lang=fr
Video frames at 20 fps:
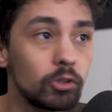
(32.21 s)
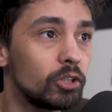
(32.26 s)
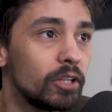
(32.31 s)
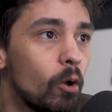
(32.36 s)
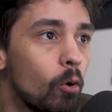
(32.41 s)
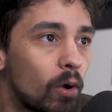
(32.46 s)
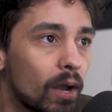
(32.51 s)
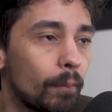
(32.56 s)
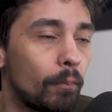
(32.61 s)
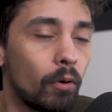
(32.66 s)
Je
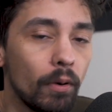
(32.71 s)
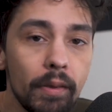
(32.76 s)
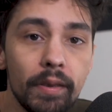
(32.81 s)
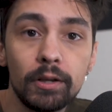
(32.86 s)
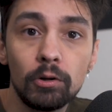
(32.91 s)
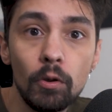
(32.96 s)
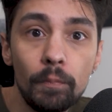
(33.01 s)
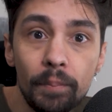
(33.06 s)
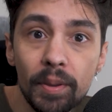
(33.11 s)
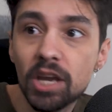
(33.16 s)
n'ai aucun problème
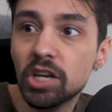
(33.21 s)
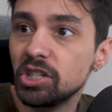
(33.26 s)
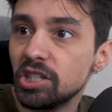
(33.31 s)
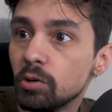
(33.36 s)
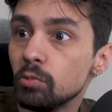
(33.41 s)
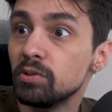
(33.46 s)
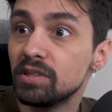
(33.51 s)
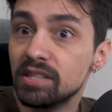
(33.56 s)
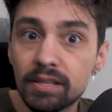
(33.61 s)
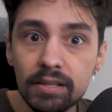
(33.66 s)
avec le
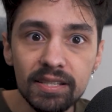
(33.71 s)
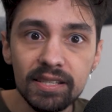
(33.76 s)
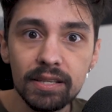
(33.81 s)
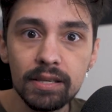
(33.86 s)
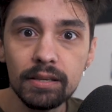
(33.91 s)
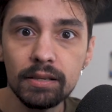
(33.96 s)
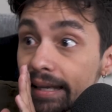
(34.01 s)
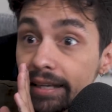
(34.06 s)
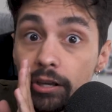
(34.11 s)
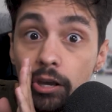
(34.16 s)
PSG ou City.
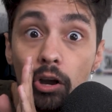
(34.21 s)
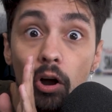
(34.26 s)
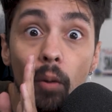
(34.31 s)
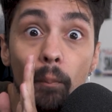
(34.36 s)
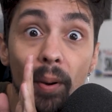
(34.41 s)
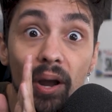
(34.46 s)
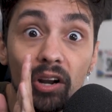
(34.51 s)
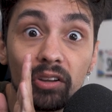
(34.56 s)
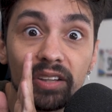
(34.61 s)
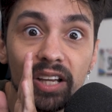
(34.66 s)
D'ailleurs, en
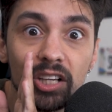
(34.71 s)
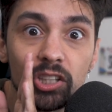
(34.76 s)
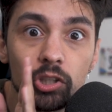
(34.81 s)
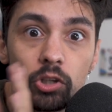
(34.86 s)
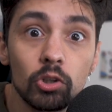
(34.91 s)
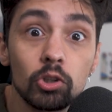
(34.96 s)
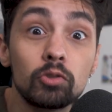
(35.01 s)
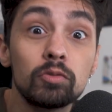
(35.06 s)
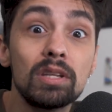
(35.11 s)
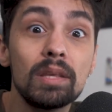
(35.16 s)
parlant
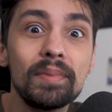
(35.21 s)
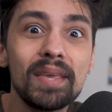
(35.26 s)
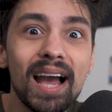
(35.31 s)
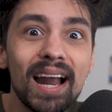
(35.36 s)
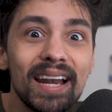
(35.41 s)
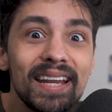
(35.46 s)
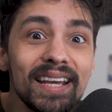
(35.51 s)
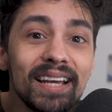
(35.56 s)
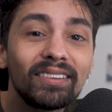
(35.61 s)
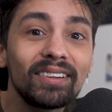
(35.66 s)
d'argent, je vous ai mis
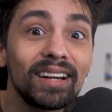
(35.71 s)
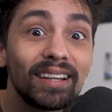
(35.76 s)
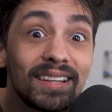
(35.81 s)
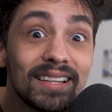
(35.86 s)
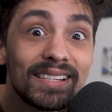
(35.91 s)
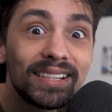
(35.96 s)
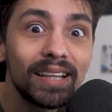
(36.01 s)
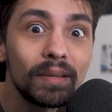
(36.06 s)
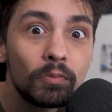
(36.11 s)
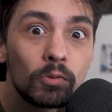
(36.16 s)
un lien dans la
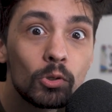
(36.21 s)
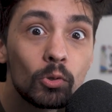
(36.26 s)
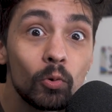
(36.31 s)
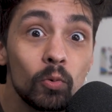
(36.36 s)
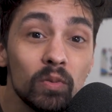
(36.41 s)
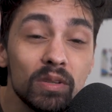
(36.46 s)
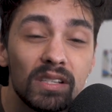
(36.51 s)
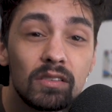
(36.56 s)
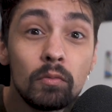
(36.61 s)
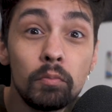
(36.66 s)

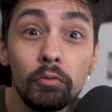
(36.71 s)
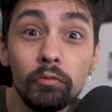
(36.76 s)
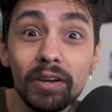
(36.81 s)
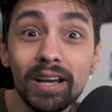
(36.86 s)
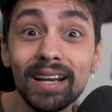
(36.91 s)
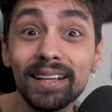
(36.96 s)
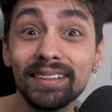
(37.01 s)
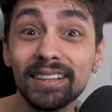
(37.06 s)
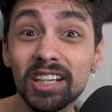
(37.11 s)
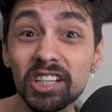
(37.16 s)
description si vous pouvez
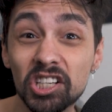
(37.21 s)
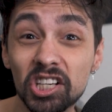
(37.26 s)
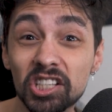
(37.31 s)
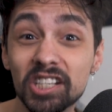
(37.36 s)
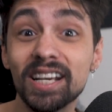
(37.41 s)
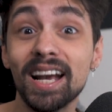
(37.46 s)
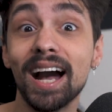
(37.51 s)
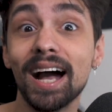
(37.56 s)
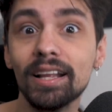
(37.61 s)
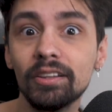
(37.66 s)
aller
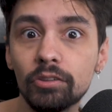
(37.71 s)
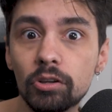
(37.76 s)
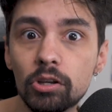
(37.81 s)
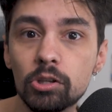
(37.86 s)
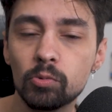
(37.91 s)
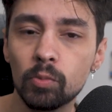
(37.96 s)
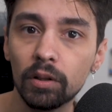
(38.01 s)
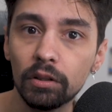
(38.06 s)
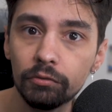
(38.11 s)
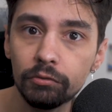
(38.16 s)
télécharger
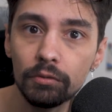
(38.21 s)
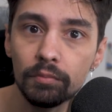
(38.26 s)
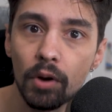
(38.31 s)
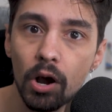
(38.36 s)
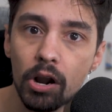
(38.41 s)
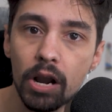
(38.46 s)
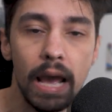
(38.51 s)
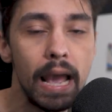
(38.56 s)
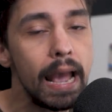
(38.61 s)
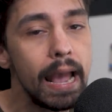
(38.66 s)
gratos
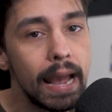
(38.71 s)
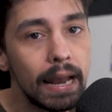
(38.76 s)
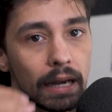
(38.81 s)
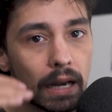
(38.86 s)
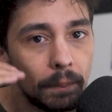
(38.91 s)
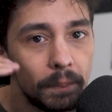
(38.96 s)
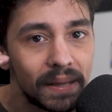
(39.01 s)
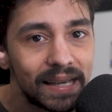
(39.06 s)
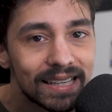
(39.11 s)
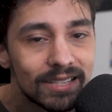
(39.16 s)
OneFootball,
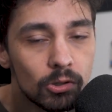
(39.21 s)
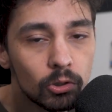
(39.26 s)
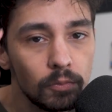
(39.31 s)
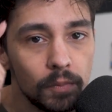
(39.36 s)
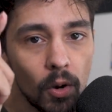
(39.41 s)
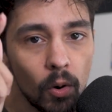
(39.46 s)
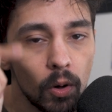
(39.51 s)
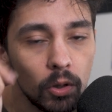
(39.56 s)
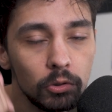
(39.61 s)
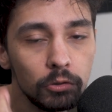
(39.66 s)
l'application
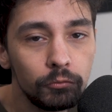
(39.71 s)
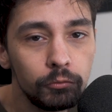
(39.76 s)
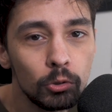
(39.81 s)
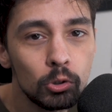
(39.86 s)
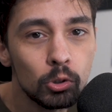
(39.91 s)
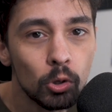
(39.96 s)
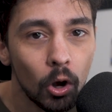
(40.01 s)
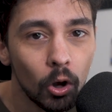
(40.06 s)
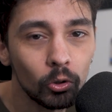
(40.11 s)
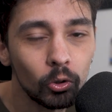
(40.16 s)
numéro 1 du
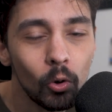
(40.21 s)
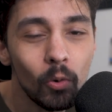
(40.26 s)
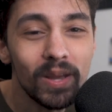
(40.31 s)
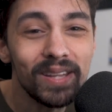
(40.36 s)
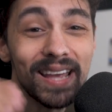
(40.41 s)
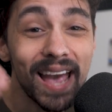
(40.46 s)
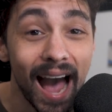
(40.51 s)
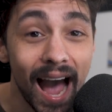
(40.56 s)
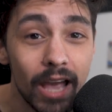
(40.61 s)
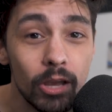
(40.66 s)
foot sur Android
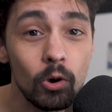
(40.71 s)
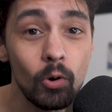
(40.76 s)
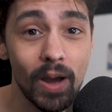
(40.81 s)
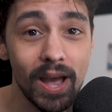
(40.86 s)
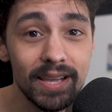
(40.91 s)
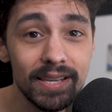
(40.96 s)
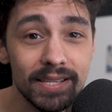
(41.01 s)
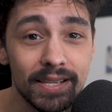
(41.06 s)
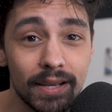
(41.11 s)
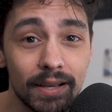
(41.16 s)
et iOS.
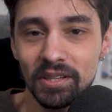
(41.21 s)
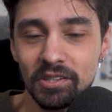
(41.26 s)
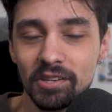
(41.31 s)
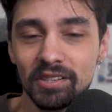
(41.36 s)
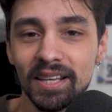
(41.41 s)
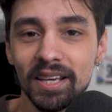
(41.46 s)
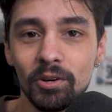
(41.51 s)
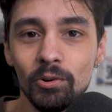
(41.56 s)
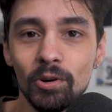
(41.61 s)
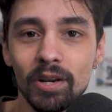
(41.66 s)
Ce
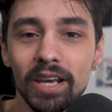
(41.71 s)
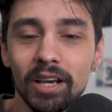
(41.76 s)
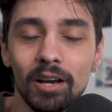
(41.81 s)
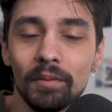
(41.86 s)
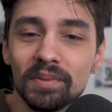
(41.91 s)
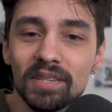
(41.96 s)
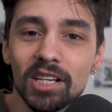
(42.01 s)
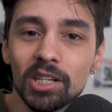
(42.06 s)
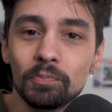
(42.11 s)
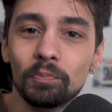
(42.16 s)
serait cool et
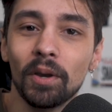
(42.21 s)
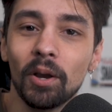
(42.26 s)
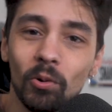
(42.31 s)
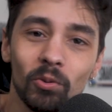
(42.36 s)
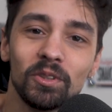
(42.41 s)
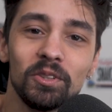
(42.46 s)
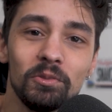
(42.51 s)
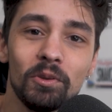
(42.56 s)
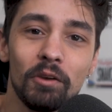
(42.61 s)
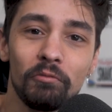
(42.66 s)
comme ça, je pourrais
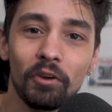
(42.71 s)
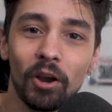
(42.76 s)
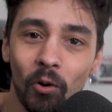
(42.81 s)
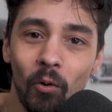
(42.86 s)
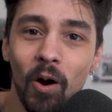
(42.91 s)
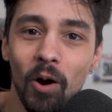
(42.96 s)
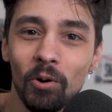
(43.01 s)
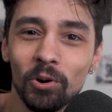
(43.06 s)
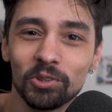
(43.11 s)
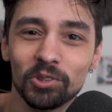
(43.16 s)
continuer à faire
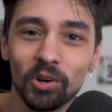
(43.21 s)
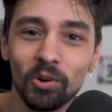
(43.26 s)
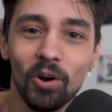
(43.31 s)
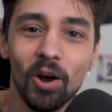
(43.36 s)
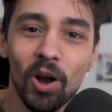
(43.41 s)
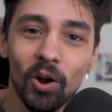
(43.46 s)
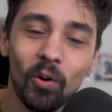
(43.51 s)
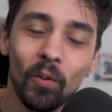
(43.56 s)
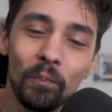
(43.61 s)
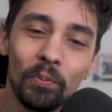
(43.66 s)
croire aux gens
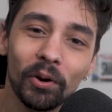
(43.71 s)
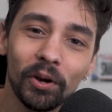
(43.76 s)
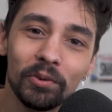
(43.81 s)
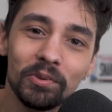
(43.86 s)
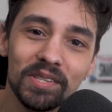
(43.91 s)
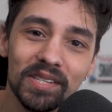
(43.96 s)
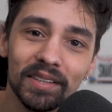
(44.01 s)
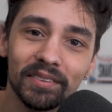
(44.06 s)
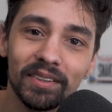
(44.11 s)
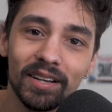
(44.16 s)
qu'on peut
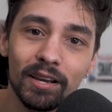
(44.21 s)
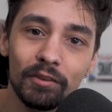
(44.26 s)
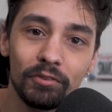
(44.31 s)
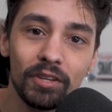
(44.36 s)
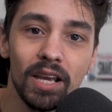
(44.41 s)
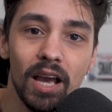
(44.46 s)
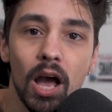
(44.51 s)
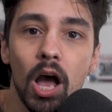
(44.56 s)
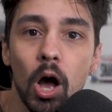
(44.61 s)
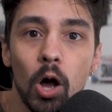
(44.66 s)
réussir dans la
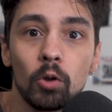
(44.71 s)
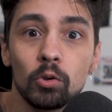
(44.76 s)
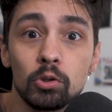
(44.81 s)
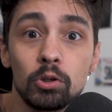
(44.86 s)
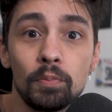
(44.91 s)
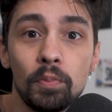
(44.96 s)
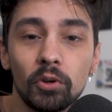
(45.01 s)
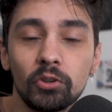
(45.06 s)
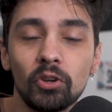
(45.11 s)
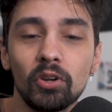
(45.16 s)
vie en
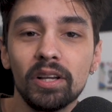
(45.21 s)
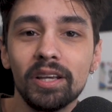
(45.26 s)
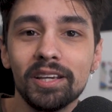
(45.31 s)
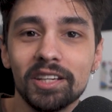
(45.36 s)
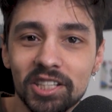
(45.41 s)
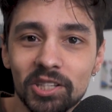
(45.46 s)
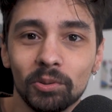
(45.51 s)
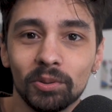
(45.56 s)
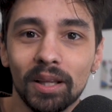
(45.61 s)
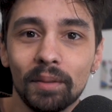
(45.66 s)
supportant
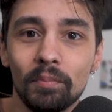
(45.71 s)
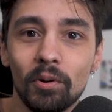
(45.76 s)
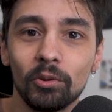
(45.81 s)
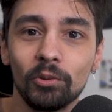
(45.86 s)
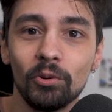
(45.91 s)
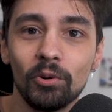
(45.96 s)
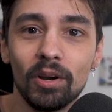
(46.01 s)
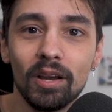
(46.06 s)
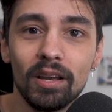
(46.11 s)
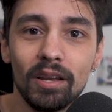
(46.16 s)
les Girondins de
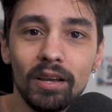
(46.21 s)
Bordeaux.